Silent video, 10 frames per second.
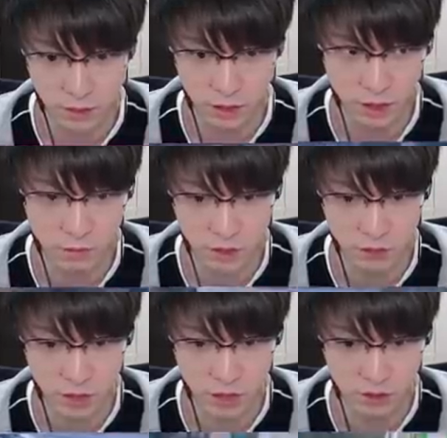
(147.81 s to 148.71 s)
れ味方湧
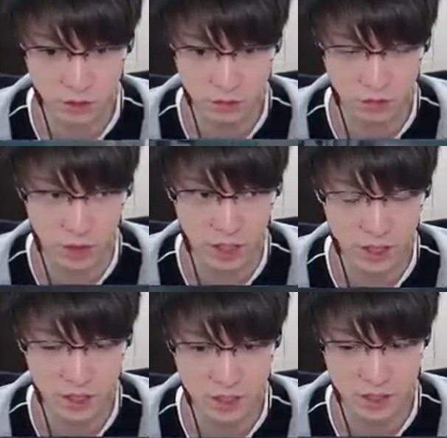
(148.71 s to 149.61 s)
いてる。ということは
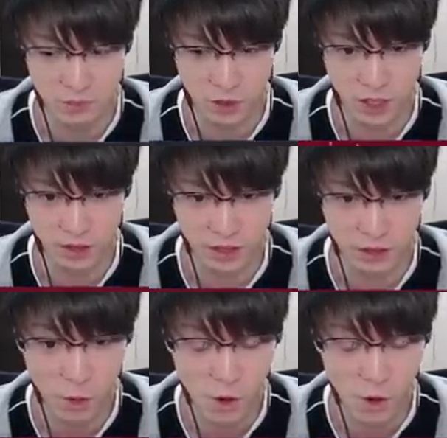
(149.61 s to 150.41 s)
水位も変わっている。おお